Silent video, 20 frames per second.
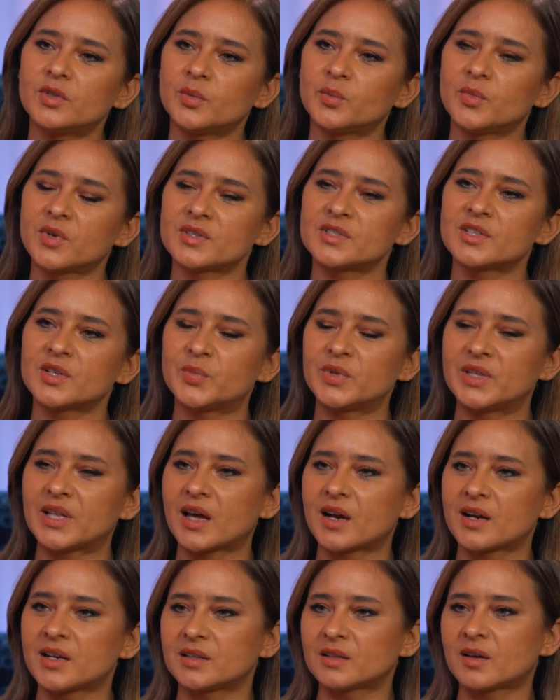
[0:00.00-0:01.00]
المنظر
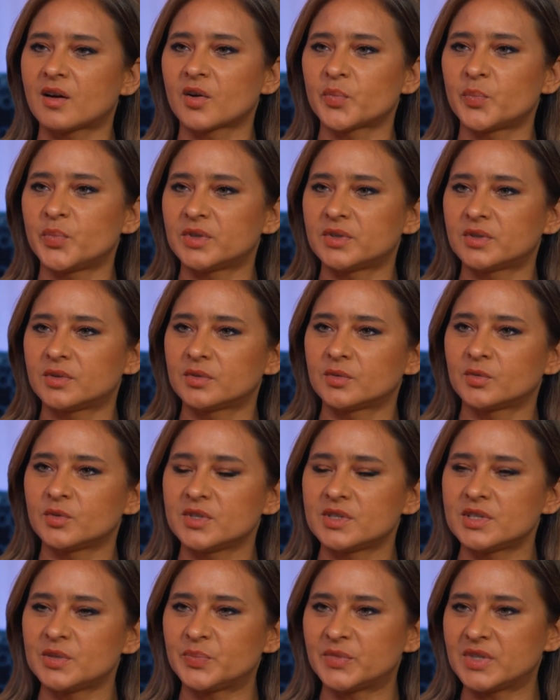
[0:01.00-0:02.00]
بتاع الريد كاربت
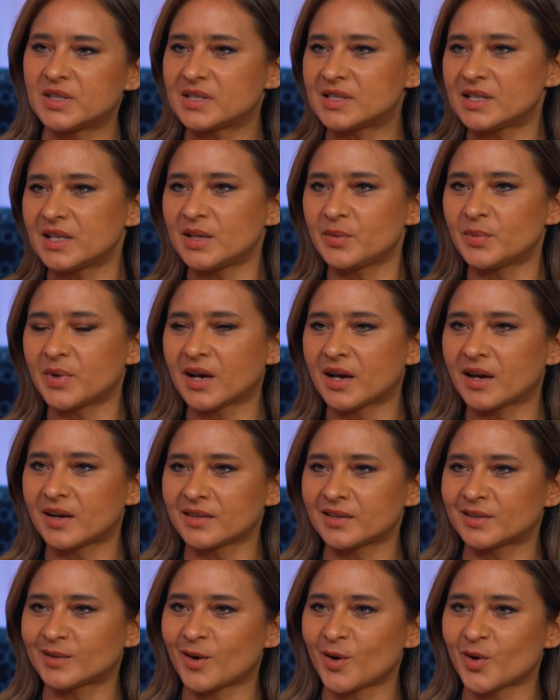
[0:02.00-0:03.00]
وانت بتنزلي بقى على
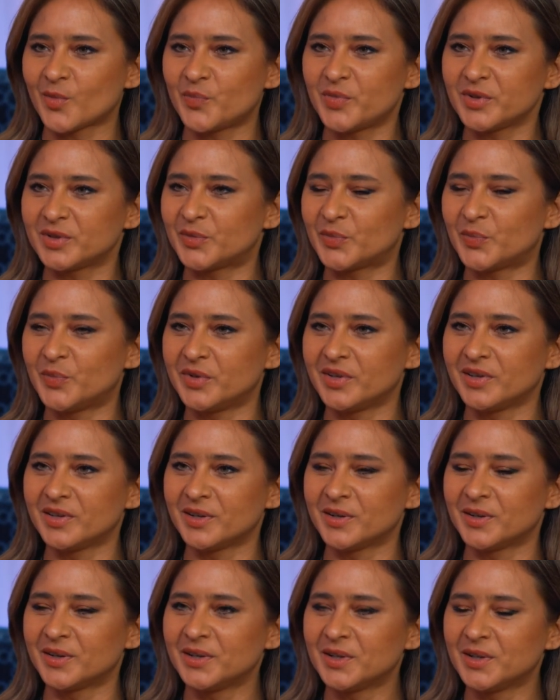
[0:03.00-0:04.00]
الريد كاربت
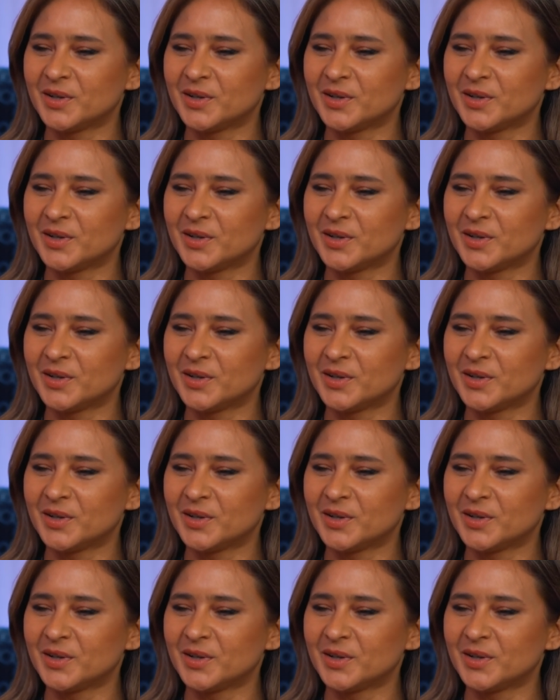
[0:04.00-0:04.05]
ب...